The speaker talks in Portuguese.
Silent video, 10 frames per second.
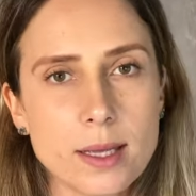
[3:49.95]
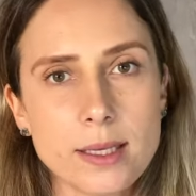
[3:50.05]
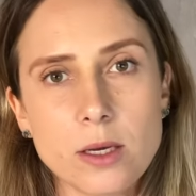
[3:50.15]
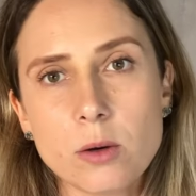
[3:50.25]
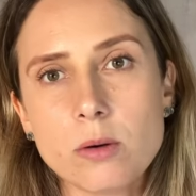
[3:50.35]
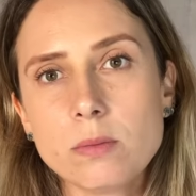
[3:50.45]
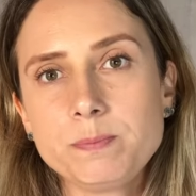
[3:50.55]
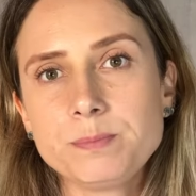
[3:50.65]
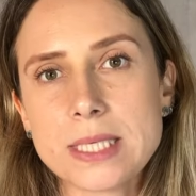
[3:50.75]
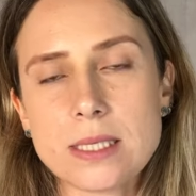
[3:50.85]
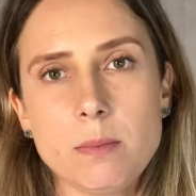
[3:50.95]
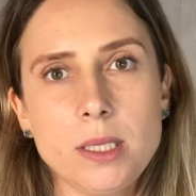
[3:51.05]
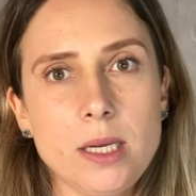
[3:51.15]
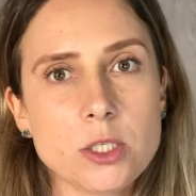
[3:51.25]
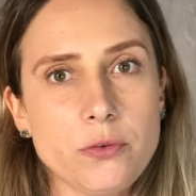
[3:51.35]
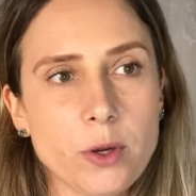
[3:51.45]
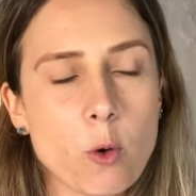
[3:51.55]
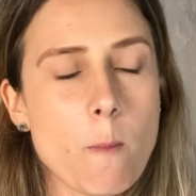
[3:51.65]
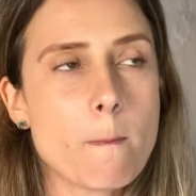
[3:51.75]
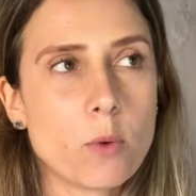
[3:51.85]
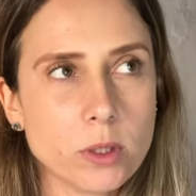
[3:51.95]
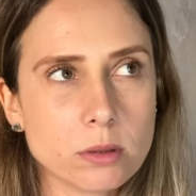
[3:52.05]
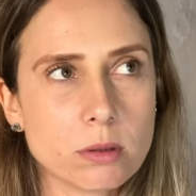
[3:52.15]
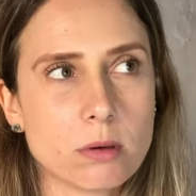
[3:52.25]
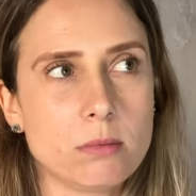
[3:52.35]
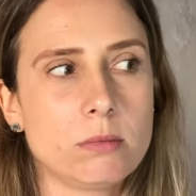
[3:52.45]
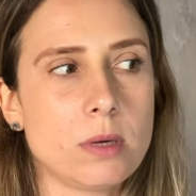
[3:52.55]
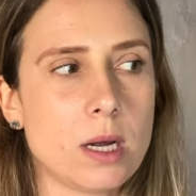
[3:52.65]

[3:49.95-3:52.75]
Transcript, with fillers: E eu, assim, me identifico muito com